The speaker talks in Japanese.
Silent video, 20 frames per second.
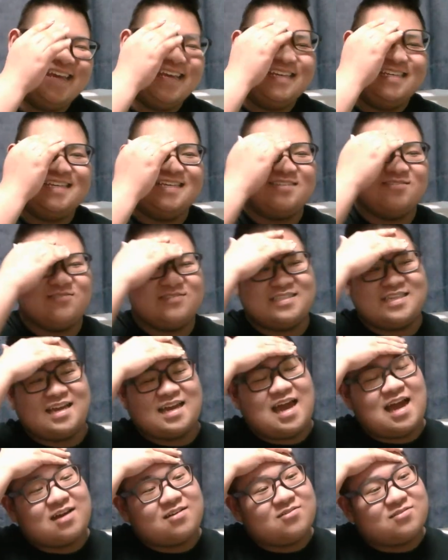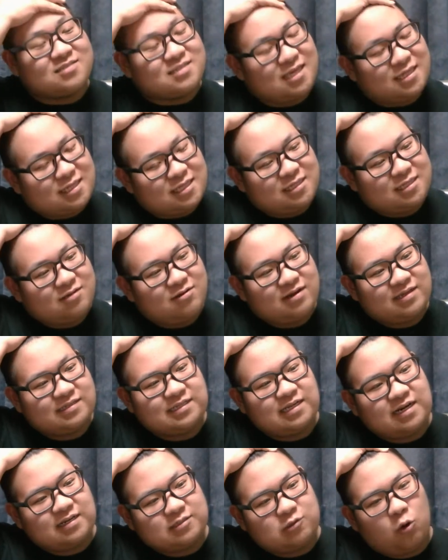いや、そのさ、かっこつけて言ってるわけ
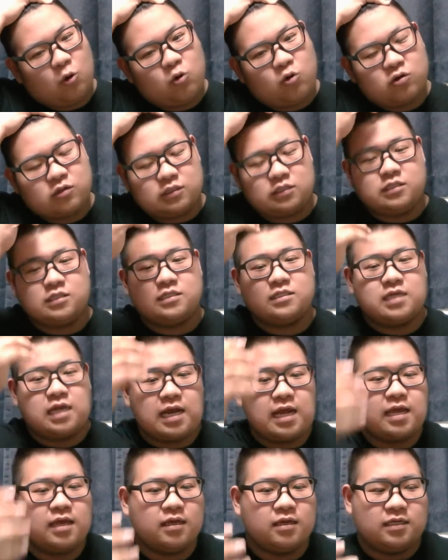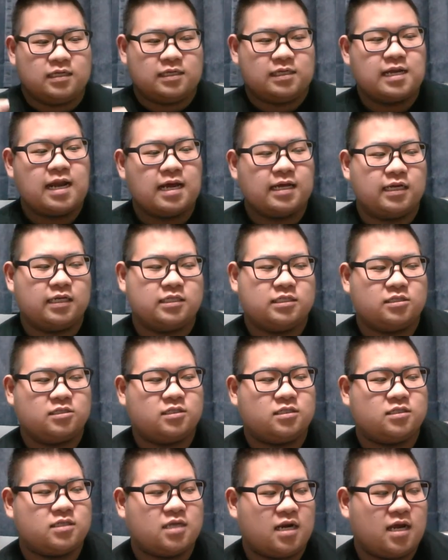じゃなくて怒りすぎじゃないイライラしす
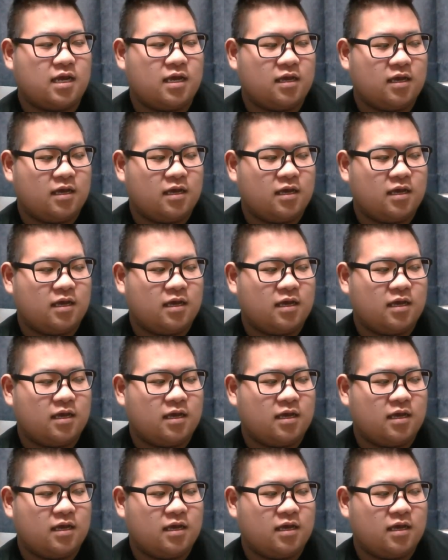ぎじゃない